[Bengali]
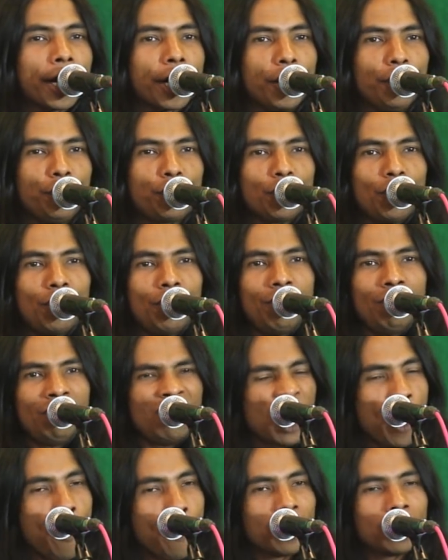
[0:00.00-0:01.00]
কিন্তু
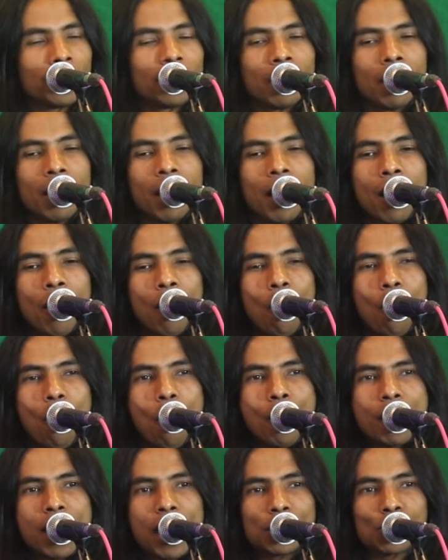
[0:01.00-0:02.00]

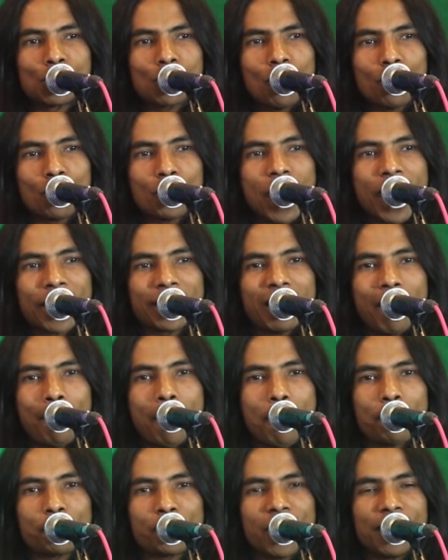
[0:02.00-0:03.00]
ওনার ছোট্ট একটা
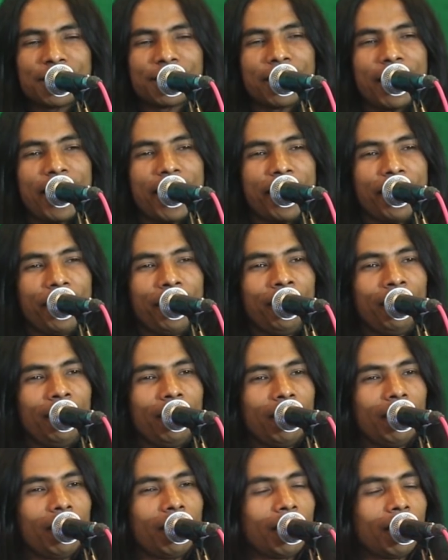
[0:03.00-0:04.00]
ব্যবসা ছিলেন
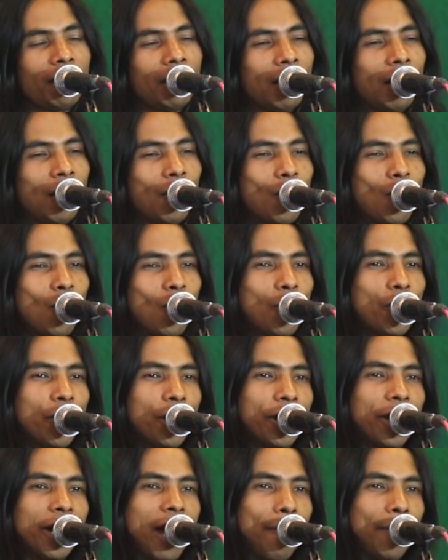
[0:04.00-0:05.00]
উনি
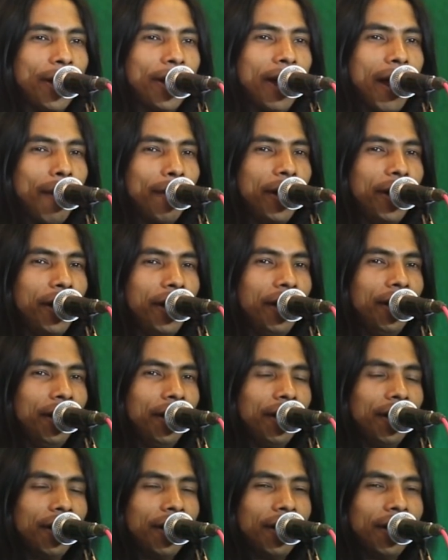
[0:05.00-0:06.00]
গ্রামে গ্রামে
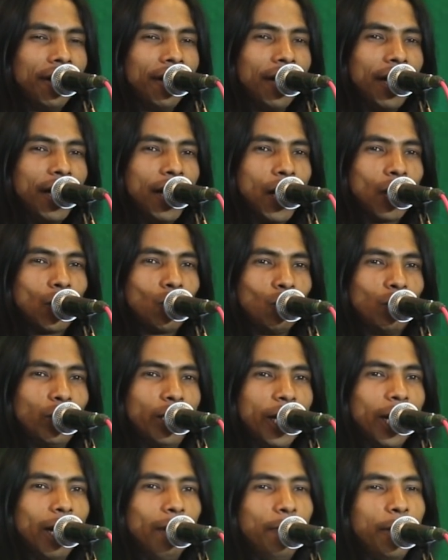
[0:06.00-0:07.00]
একটু
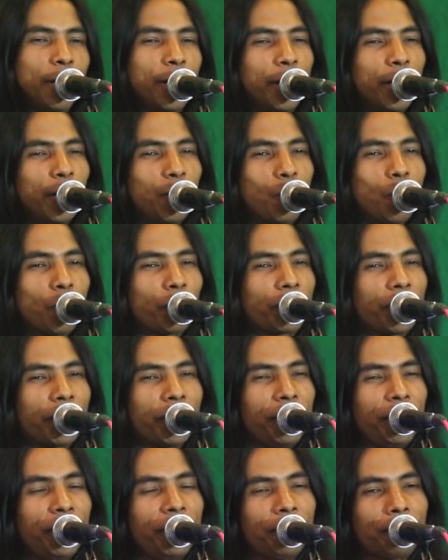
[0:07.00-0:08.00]
তেল বিক্রি
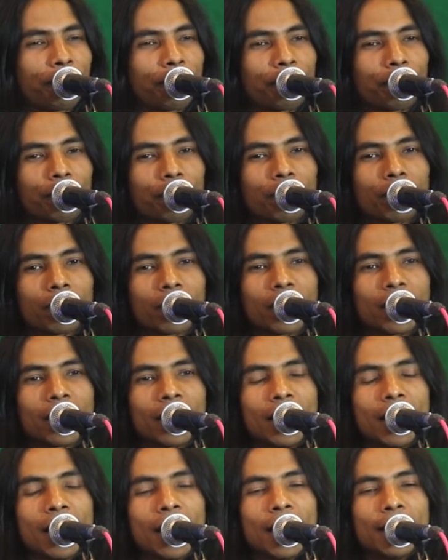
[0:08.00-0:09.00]
করতেন
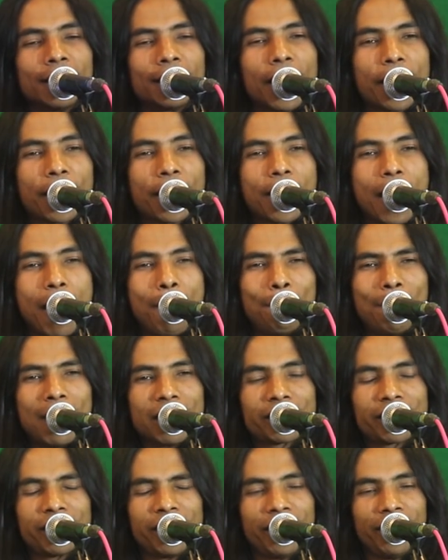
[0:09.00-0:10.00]
তাই
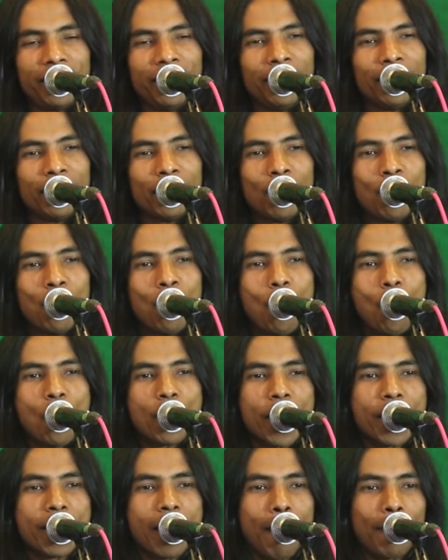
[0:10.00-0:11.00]
গ্রামবাসী
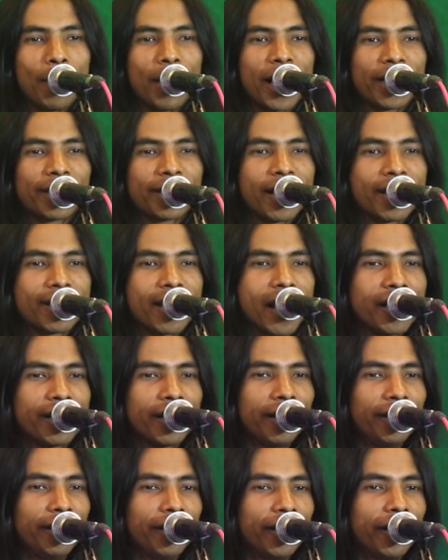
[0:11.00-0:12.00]
ওনার নামের একটা
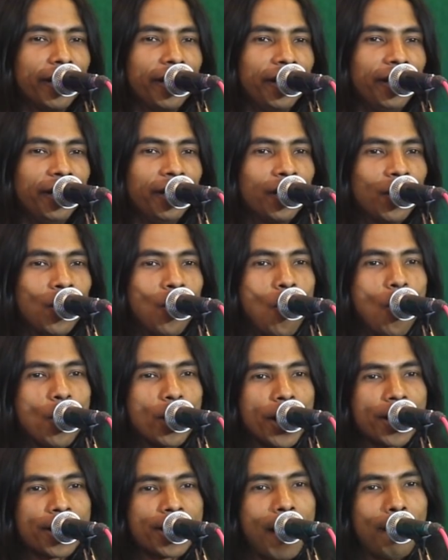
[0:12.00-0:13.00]
টাইটেল দিলেন
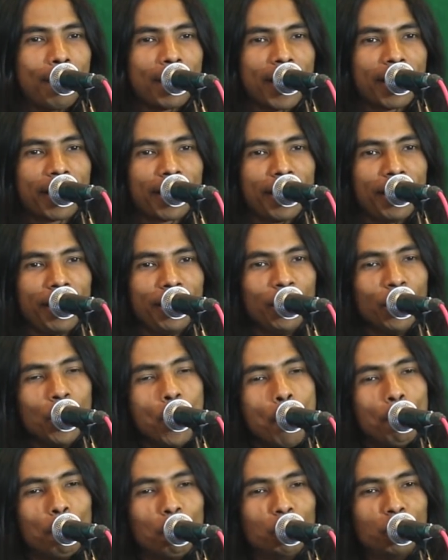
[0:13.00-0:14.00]
ওনার নাম রাখলেন
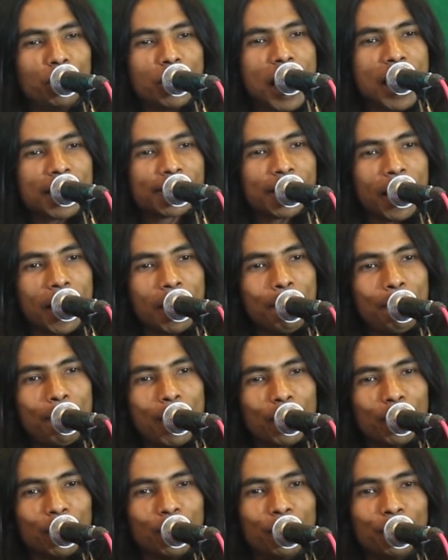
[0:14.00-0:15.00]
মোদি হাসান
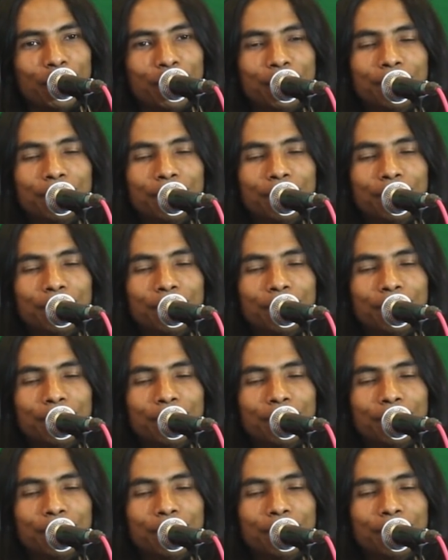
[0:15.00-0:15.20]
পাগল